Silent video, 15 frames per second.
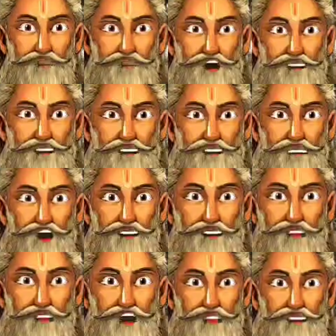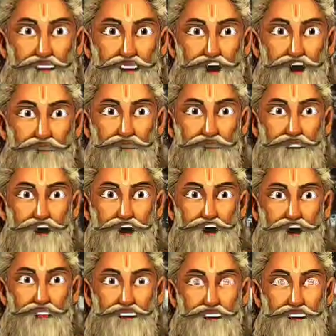के अनुसार तवे का कितना
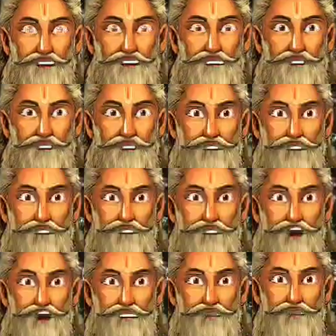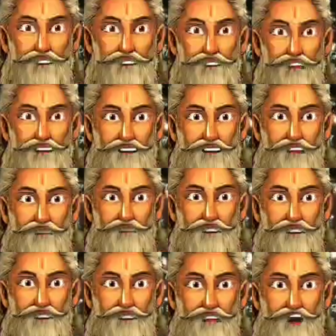महत्व है और यह भी कि
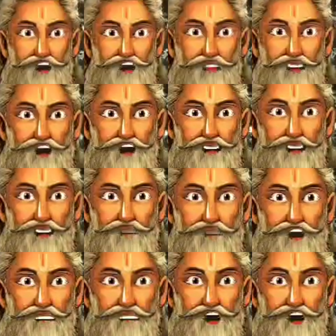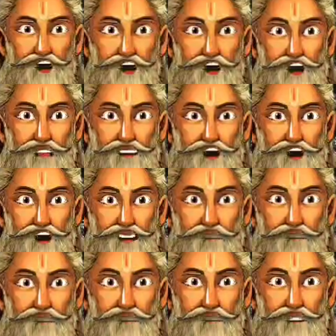किसी खास जगह पर किसी खास
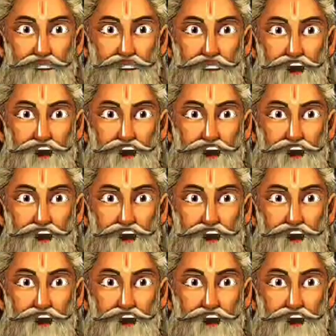तरीके से